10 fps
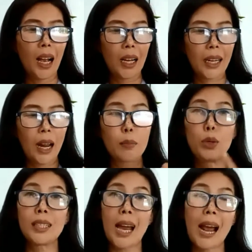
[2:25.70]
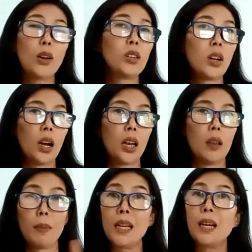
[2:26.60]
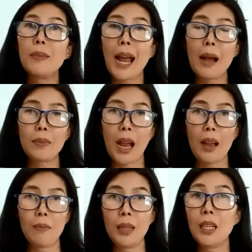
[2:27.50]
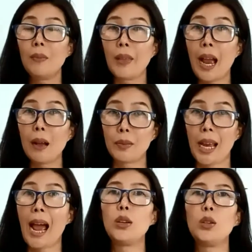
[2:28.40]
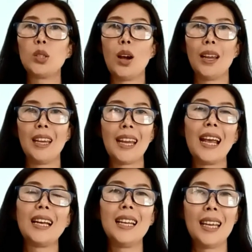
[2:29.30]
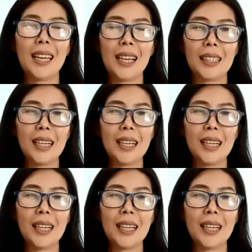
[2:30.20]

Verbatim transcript: การพูดช้าลงหน่อยไม่เนิบนาบนะ ไม่เนิบนาบช้าลงหน่อยแค่นั้นเอง